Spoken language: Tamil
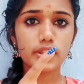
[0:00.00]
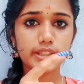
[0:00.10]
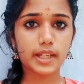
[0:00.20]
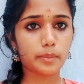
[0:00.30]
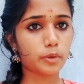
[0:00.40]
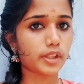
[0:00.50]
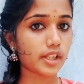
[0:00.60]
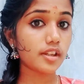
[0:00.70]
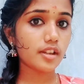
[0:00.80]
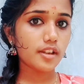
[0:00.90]
சொல்லித்தர
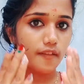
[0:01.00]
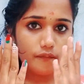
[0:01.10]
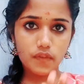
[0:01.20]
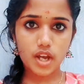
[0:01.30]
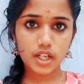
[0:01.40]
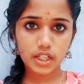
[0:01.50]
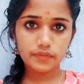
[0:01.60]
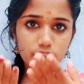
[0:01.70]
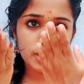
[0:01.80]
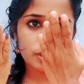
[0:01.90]
போகிறேன்
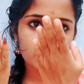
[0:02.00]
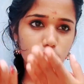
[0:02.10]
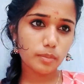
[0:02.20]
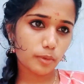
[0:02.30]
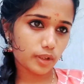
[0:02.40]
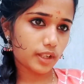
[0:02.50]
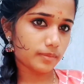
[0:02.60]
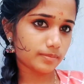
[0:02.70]
வாங்க வீடியோக்குள்ளே போகலாம்